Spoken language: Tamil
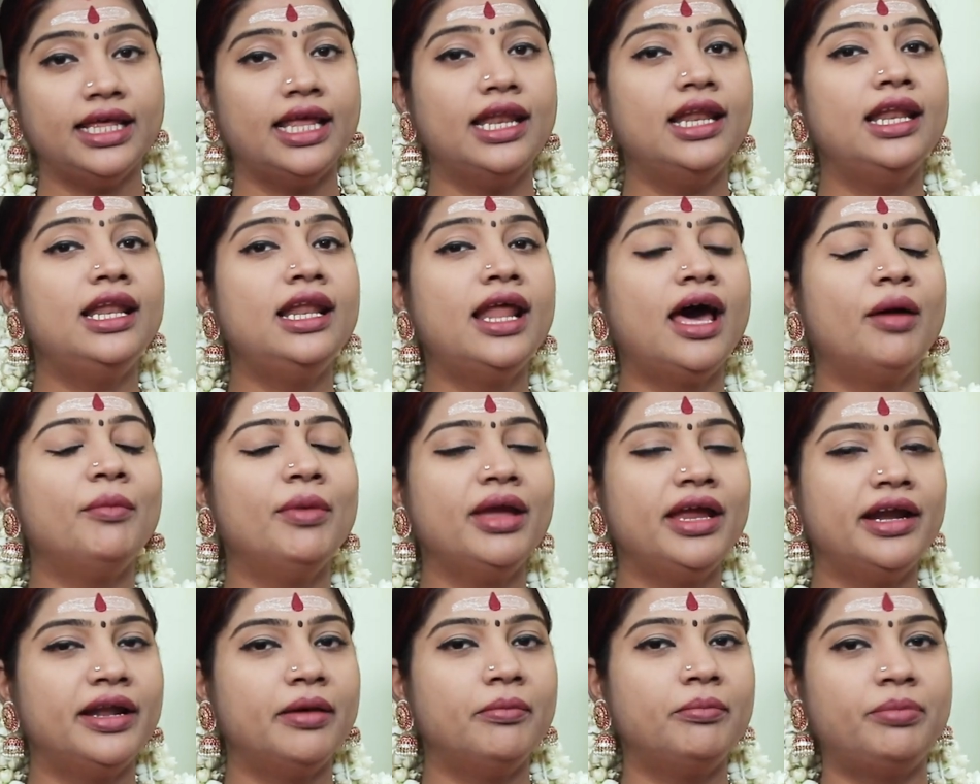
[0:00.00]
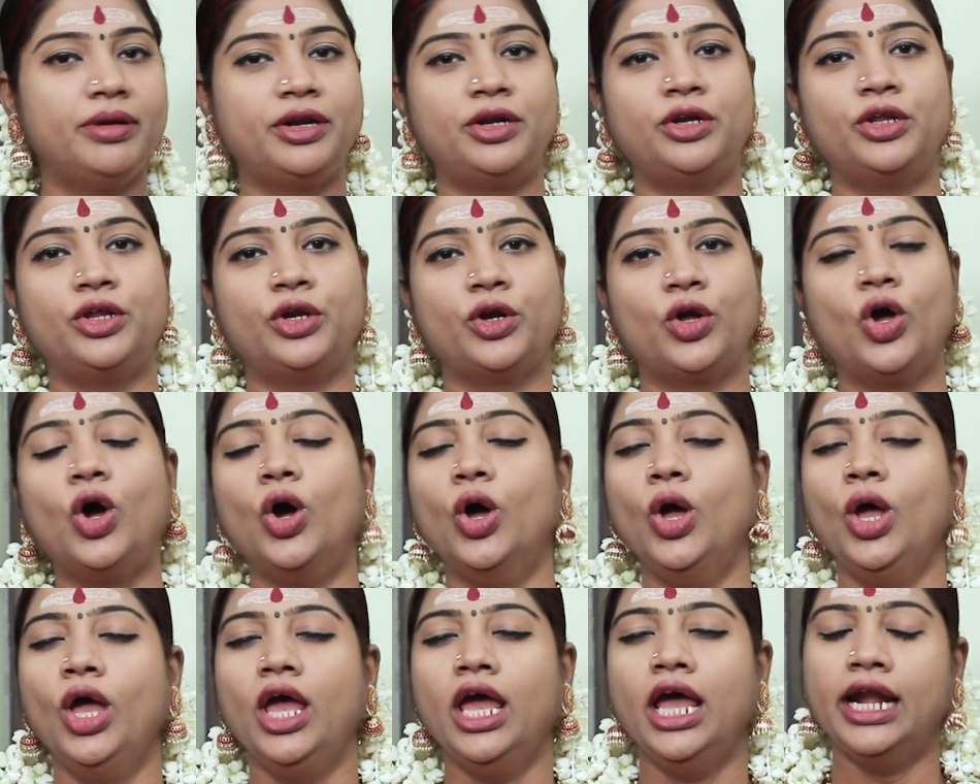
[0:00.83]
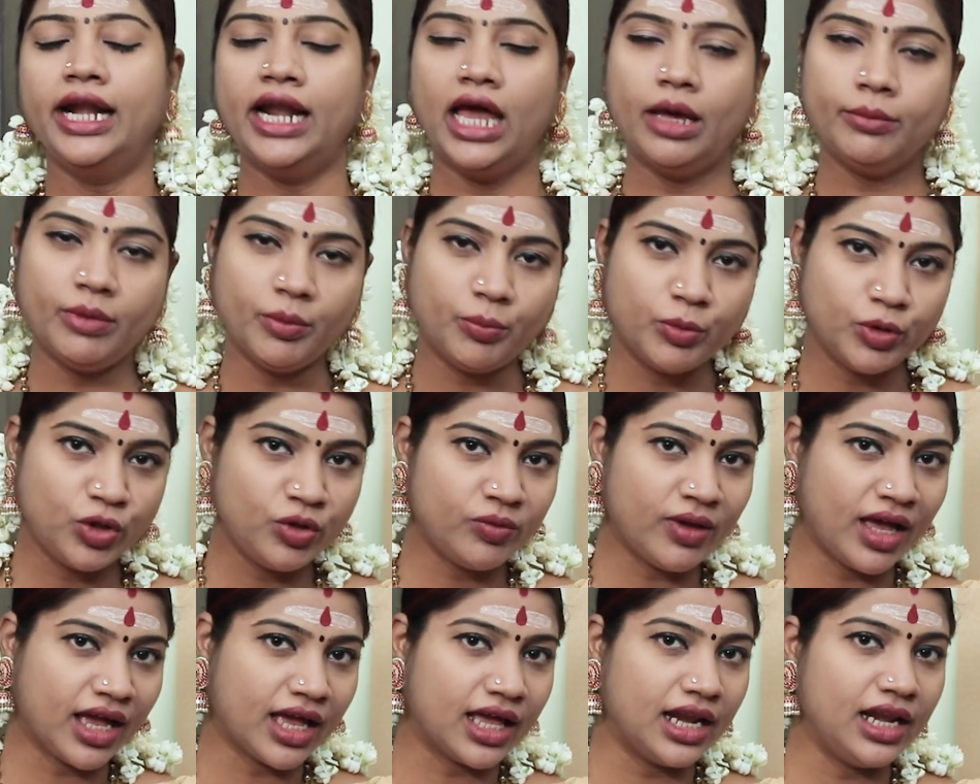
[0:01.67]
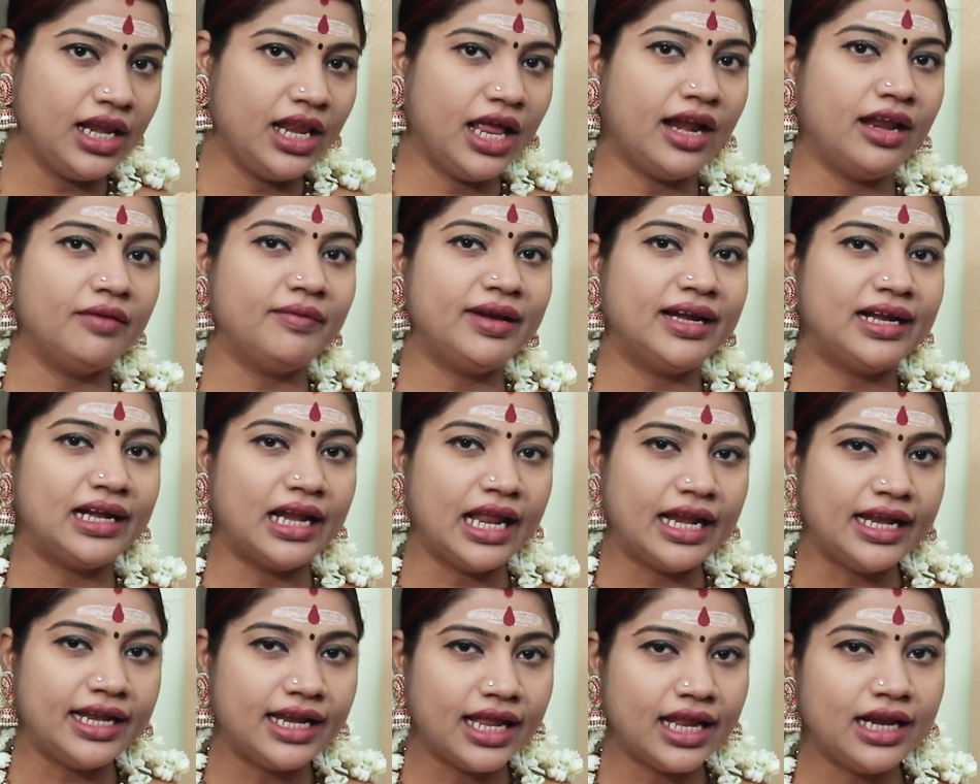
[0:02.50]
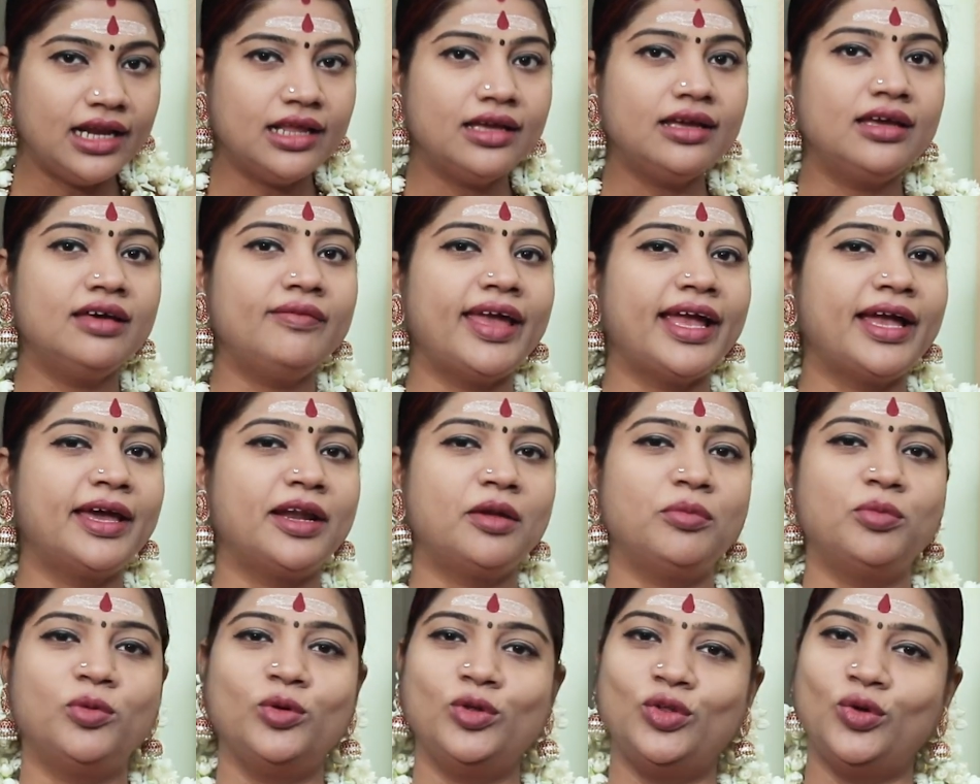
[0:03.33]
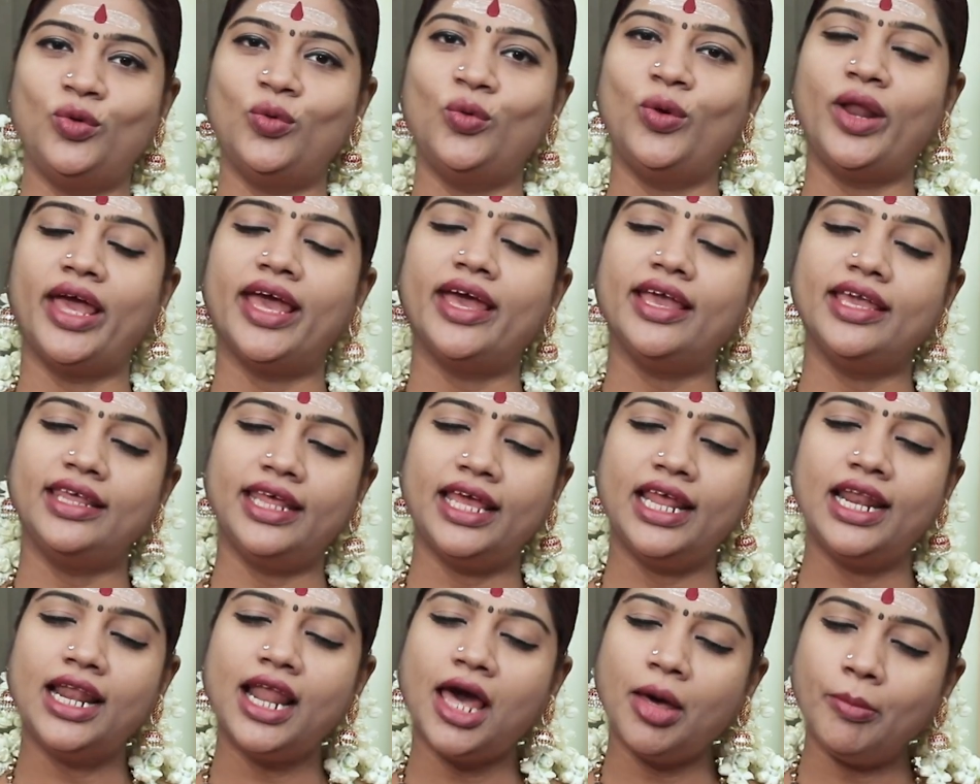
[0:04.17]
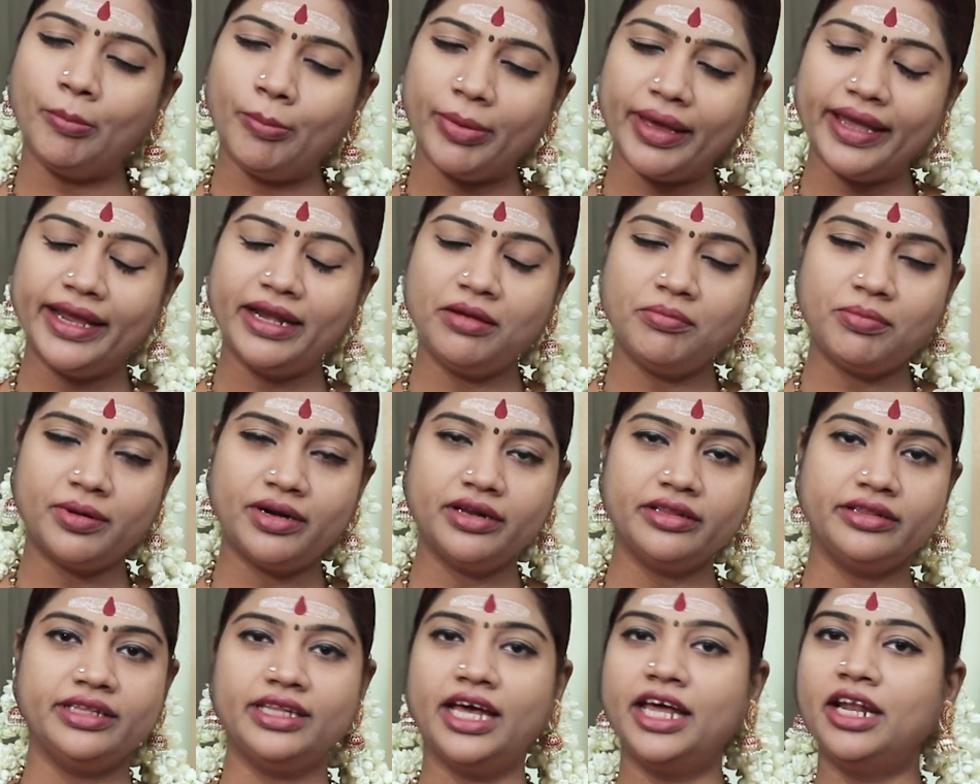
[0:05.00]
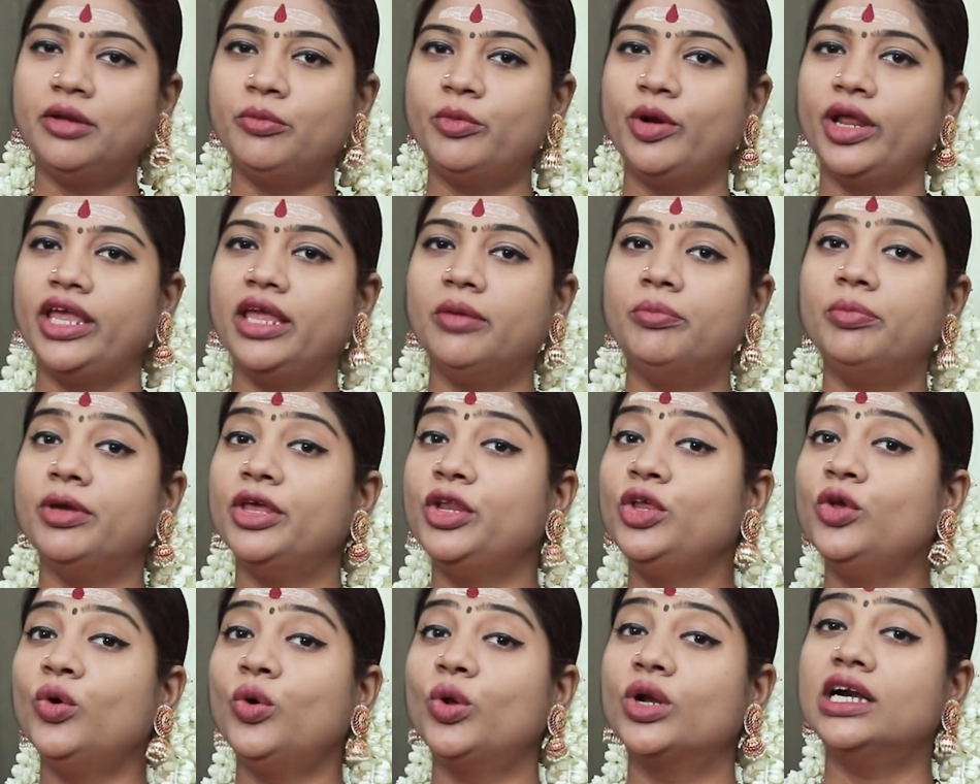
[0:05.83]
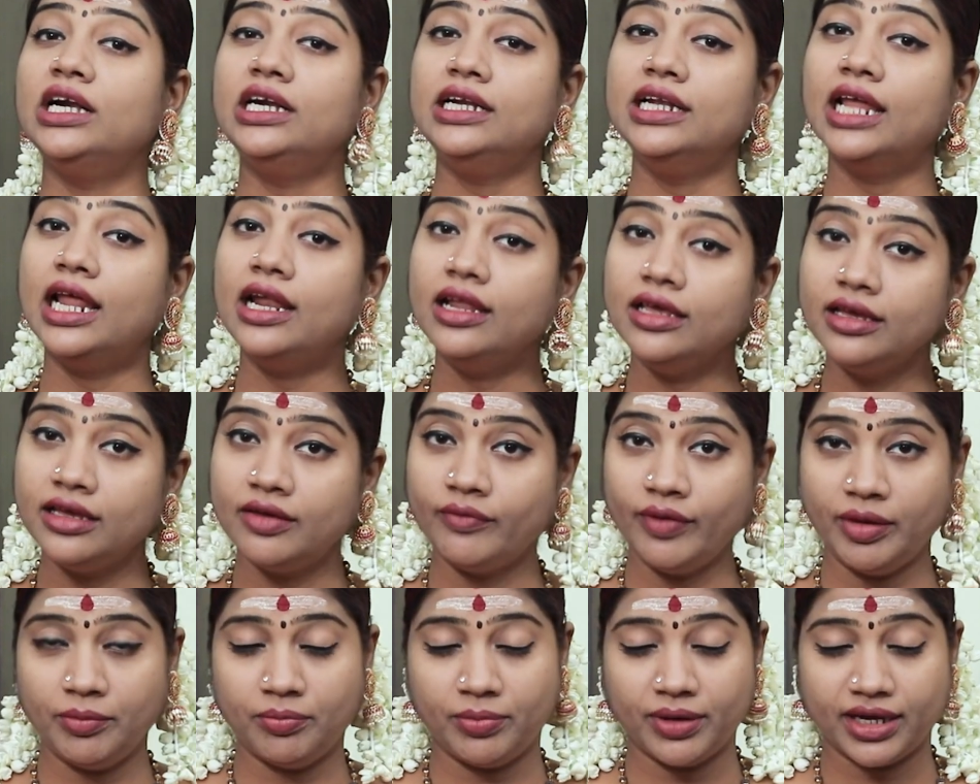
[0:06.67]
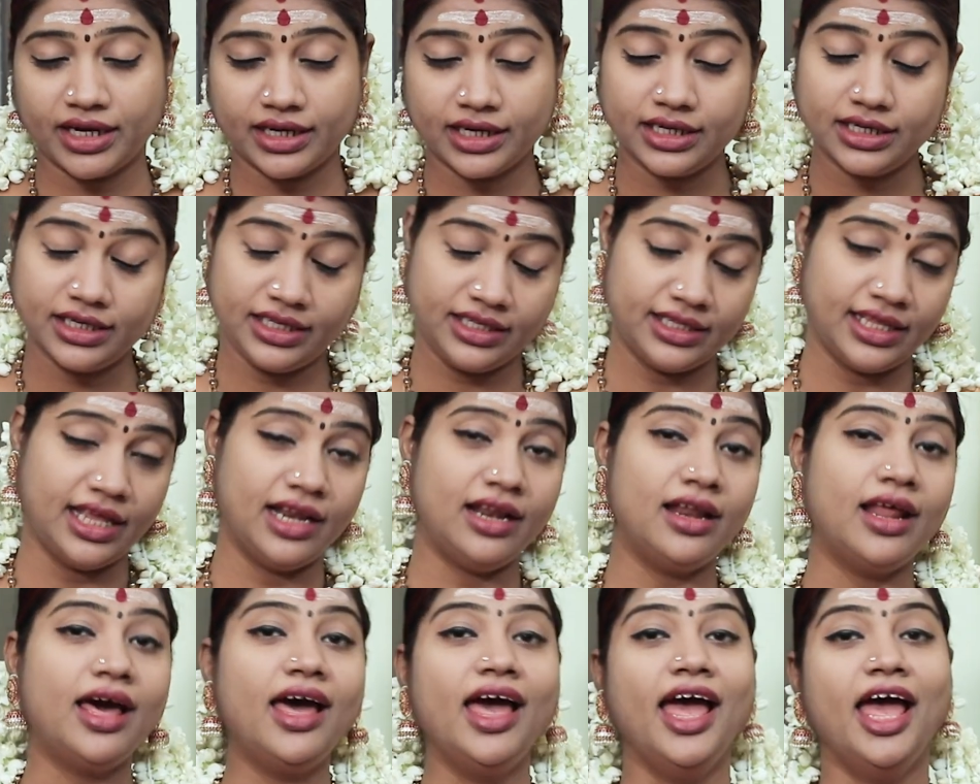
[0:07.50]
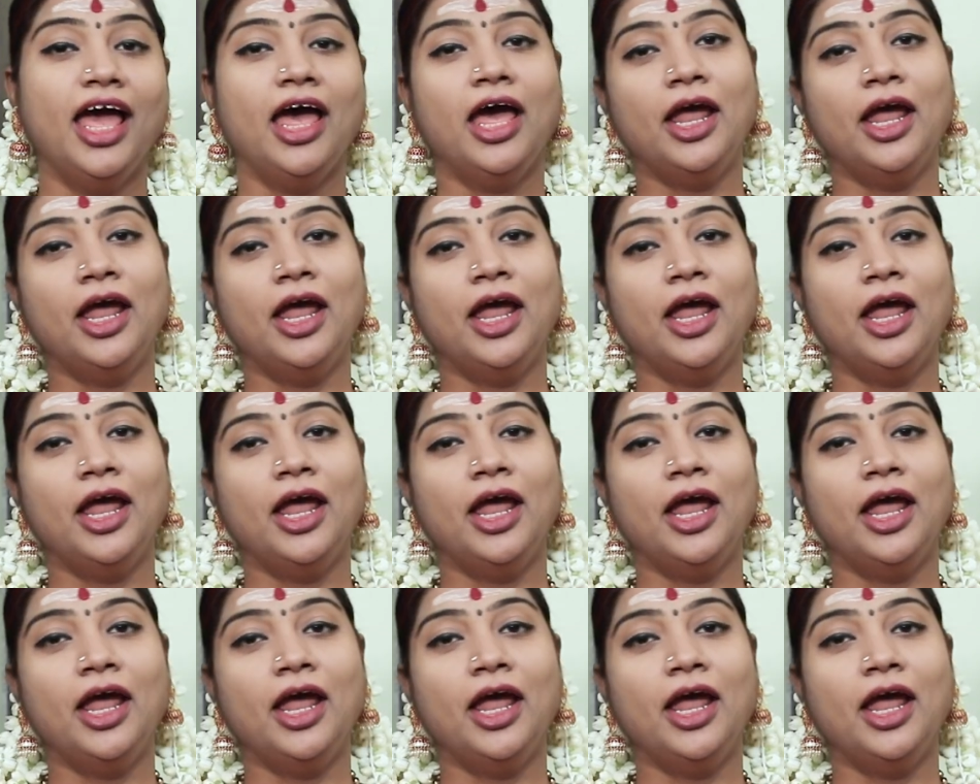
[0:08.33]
இது எல்லாமே இடம்பெற்றிருக்கும் நாம பொதுவா கல்யாண வீட்டுல நலுங்கு வைக்கிற போது கூட இதையெல்லாம் பயன்படுத்தி தான் நம்முடைய பெரியோர்கள் நலுங்கு வைப்பார்கள் இதெல்லாம்